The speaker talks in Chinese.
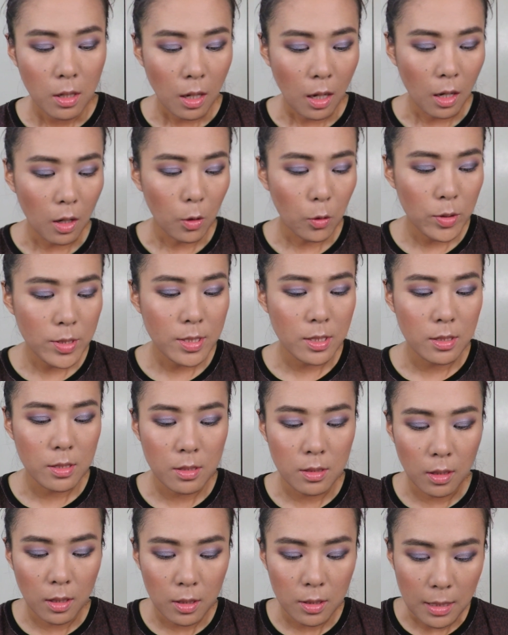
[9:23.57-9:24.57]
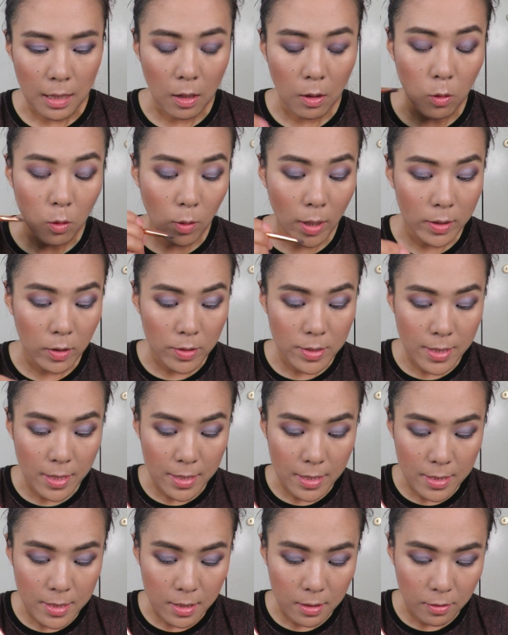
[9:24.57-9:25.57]
啊灰紫色，然后画到下
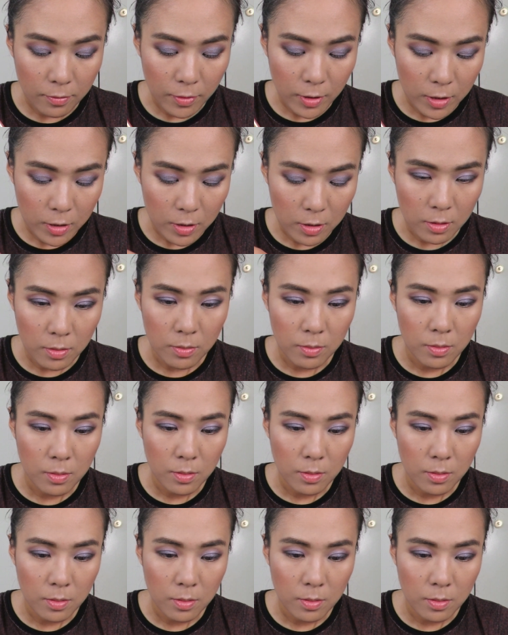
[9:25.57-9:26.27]
眼线的位置。